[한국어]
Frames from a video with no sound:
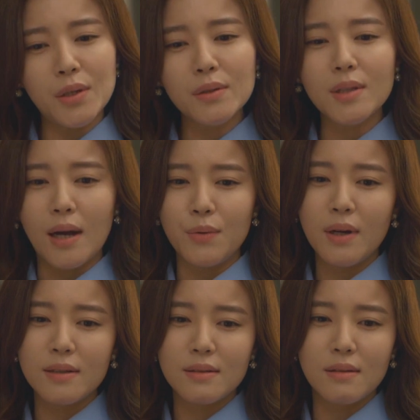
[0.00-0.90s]
2년이 다
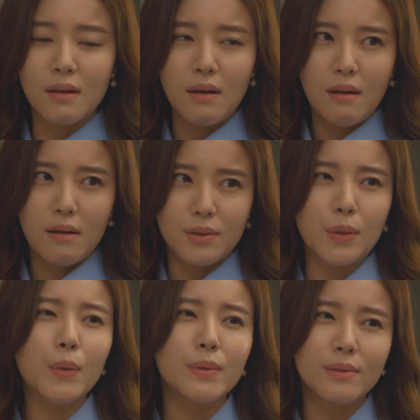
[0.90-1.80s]
돼가는데
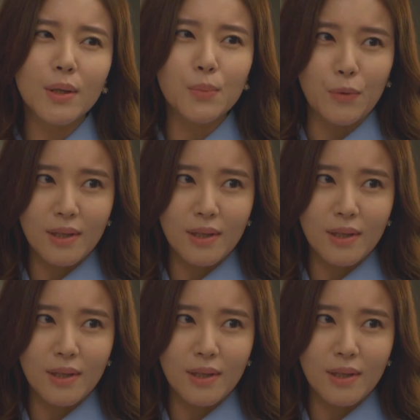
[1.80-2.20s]
제대로 인사도